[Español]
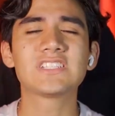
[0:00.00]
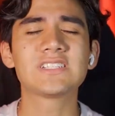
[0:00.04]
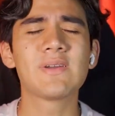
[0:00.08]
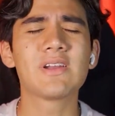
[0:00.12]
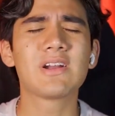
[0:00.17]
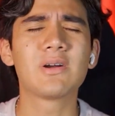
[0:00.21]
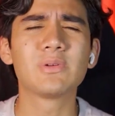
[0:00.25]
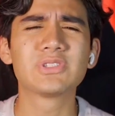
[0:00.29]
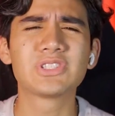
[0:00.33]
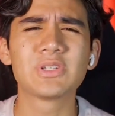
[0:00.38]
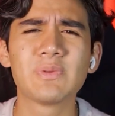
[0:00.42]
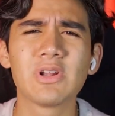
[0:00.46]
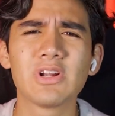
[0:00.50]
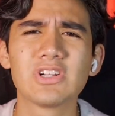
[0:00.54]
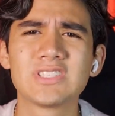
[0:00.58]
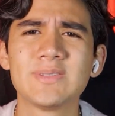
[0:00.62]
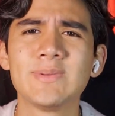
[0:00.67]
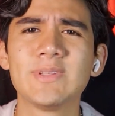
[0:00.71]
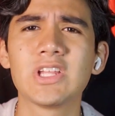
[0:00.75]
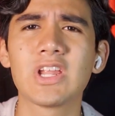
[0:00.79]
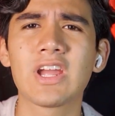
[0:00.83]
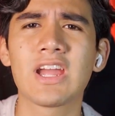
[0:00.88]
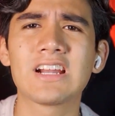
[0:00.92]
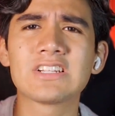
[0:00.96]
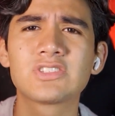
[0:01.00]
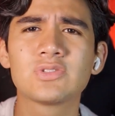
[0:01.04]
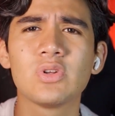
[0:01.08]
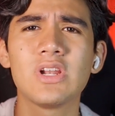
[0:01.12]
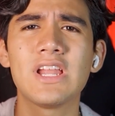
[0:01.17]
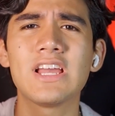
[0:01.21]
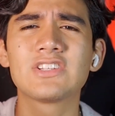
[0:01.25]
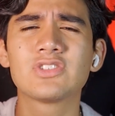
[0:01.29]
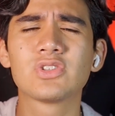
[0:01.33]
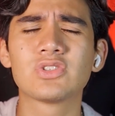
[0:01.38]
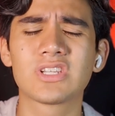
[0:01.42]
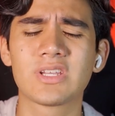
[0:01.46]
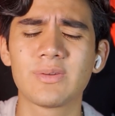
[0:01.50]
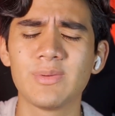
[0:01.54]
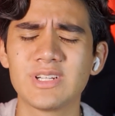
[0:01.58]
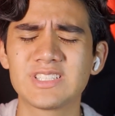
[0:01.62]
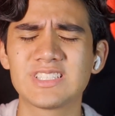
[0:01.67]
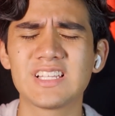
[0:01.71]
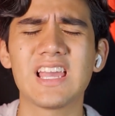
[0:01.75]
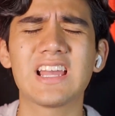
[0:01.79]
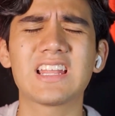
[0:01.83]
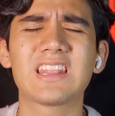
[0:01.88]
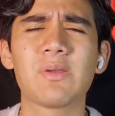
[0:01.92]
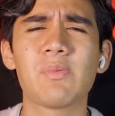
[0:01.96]
Y saben, como siempre les invito a dejar su like,
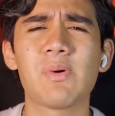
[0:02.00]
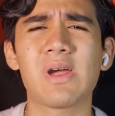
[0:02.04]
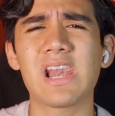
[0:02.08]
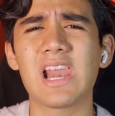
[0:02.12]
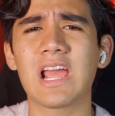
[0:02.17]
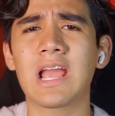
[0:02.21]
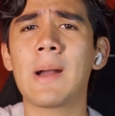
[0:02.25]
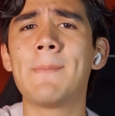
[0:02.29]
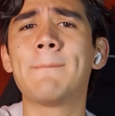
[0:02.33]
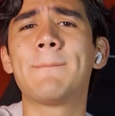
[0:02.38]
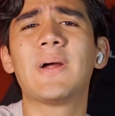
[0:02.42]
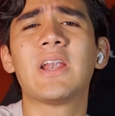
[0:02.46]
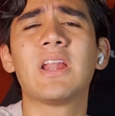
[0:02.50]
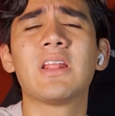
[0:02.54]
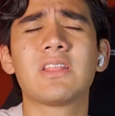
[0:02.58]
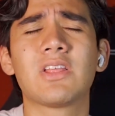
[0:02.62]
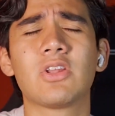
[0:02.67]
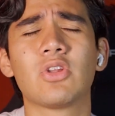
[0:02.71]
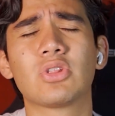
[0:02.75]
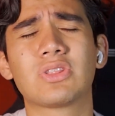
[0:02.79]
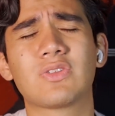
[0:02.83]
suscribirse y activar la campanita de